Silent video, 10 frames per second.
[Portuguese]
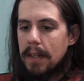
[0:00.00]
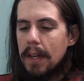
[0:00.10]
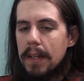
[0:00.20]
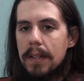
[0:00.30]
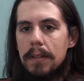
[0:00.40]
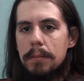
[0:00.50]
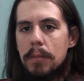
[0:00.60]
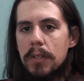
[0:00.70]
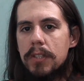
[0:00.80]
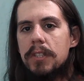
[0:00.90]
E aí um
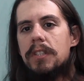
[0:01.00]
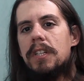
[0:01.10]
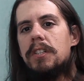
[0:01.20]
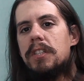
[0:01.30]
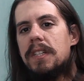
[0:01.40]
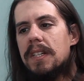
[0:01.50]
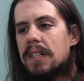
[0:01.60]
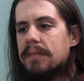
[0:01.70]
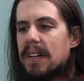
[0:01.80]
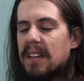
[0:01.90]
monte de gente
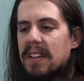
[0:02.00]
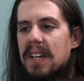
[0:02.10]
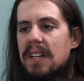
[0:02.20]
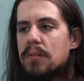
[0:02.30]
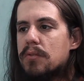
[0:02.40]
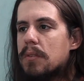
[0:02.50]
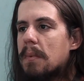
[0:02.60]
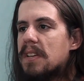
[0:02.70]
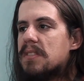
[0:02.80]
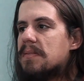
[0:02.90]
negra falando, ah, não sou
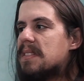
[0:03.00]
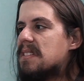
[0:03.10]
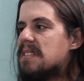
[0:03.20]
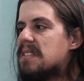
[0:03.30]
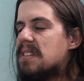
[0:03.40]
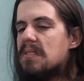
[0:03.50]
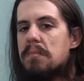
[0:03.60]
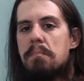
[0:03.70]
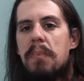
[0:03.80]
mais fã seu,